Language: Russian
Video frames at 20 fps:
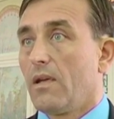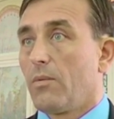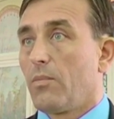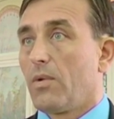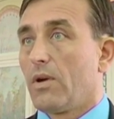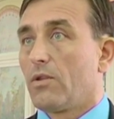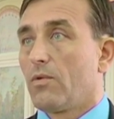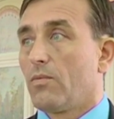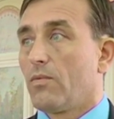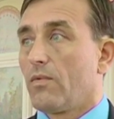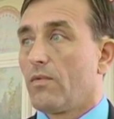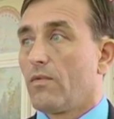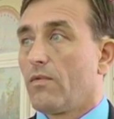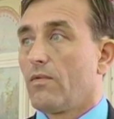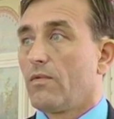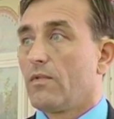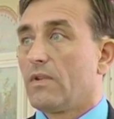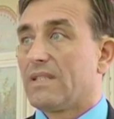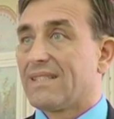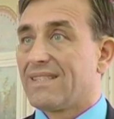Поэтому
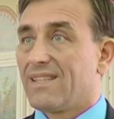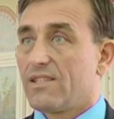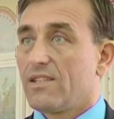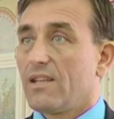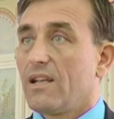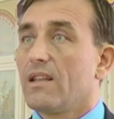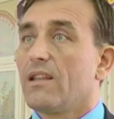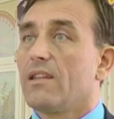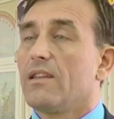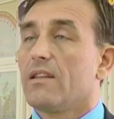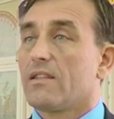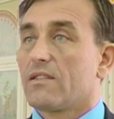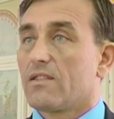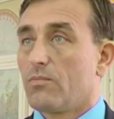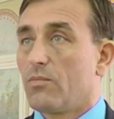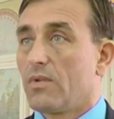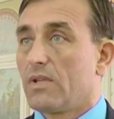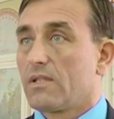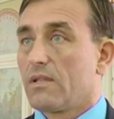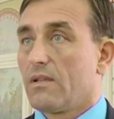изначально нет
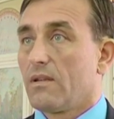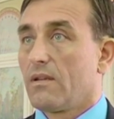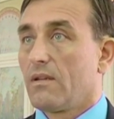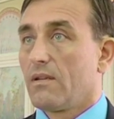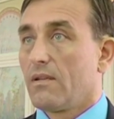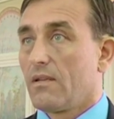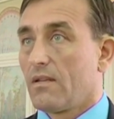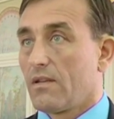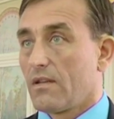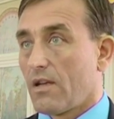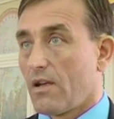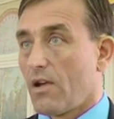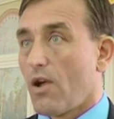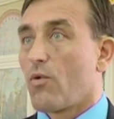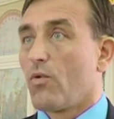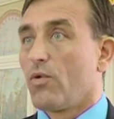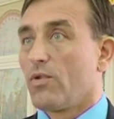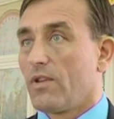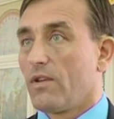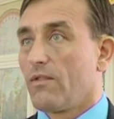смысла
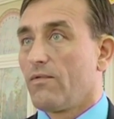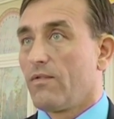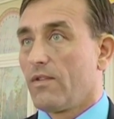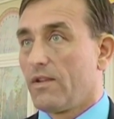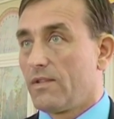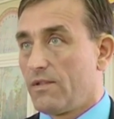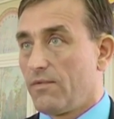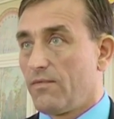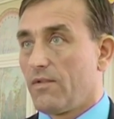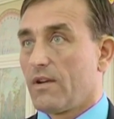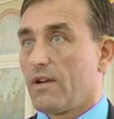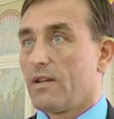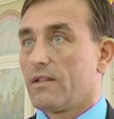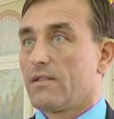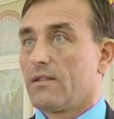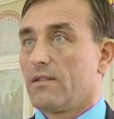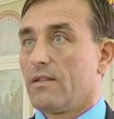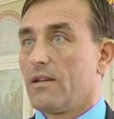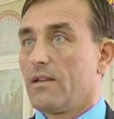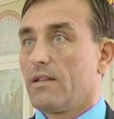какой-то
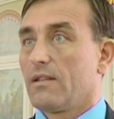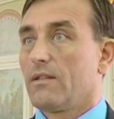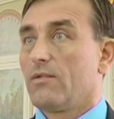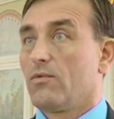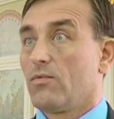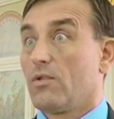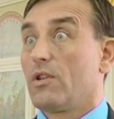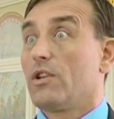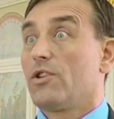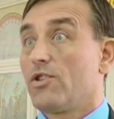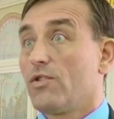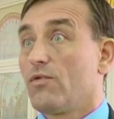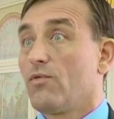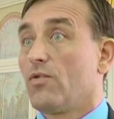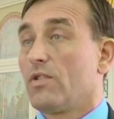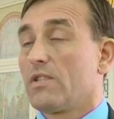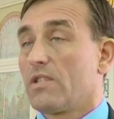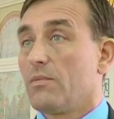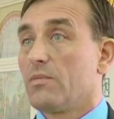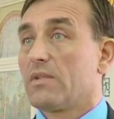фальсификации, да? Ну, для
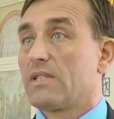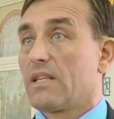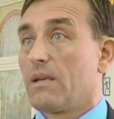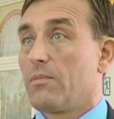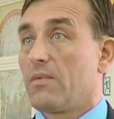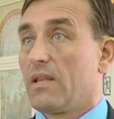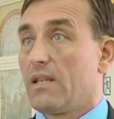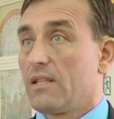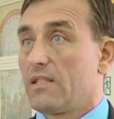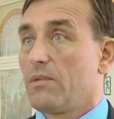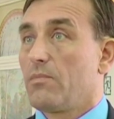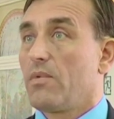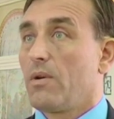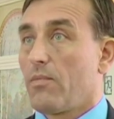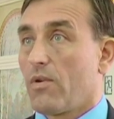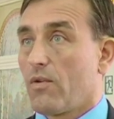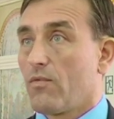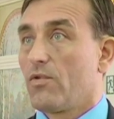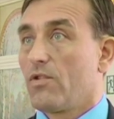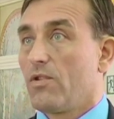чего, если мы сами для себя
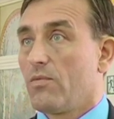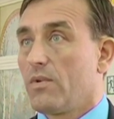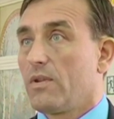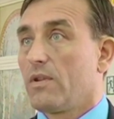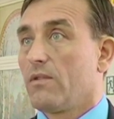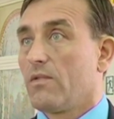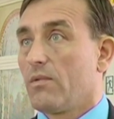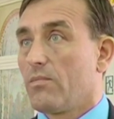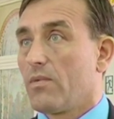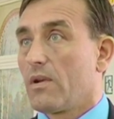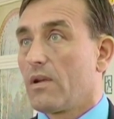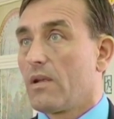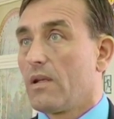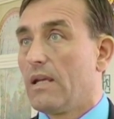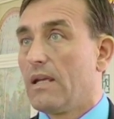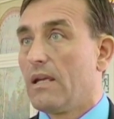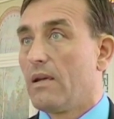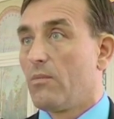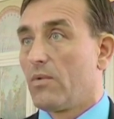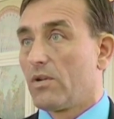проводим эти выборы?
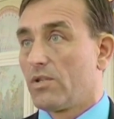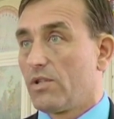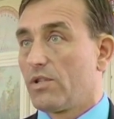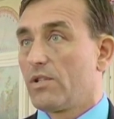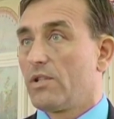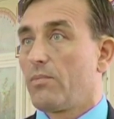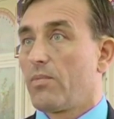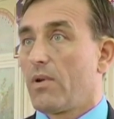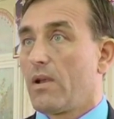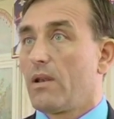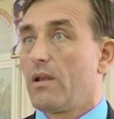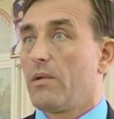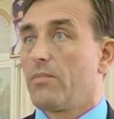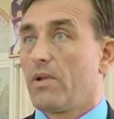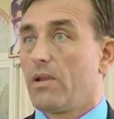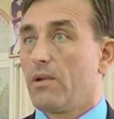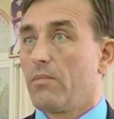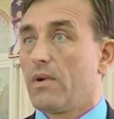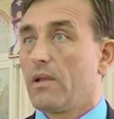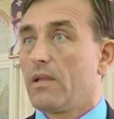Мы же должны правильно
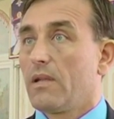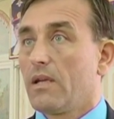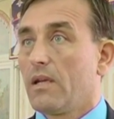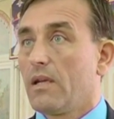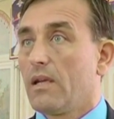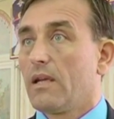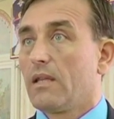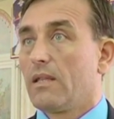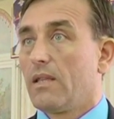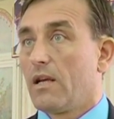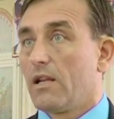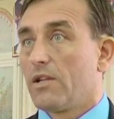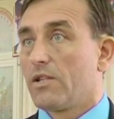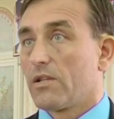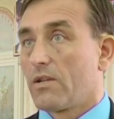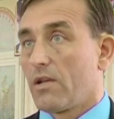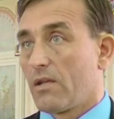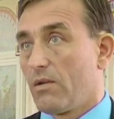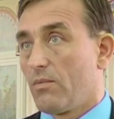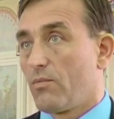понимать
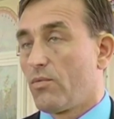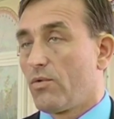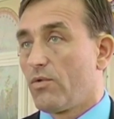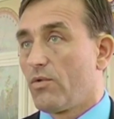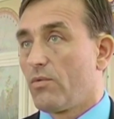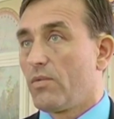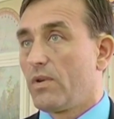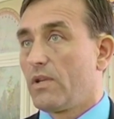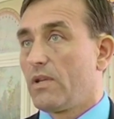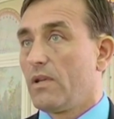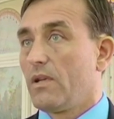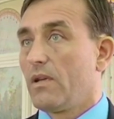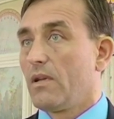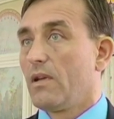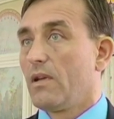дальше, каким путем идти.